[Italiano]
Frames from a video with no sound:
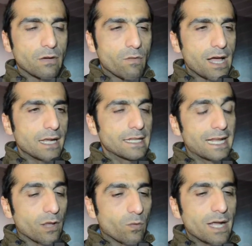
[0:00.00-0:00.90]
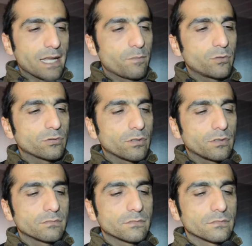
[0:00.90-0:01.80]
quali, dalle quali
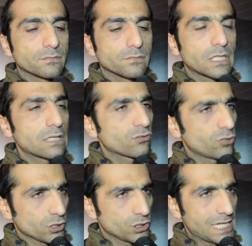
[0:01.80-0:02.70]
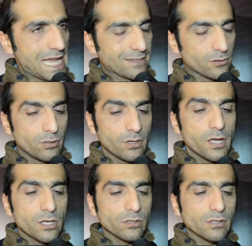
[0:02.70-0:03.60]
appunto, mh, sorge l'atto
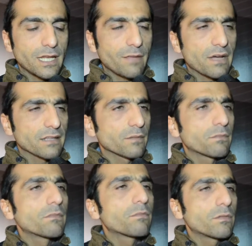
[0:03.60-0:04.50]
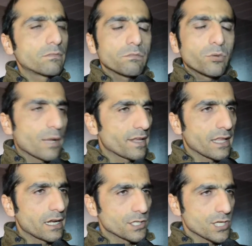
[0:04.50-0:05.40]
sono delle basi
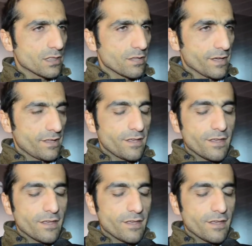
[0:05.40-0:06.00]
puramente legittime,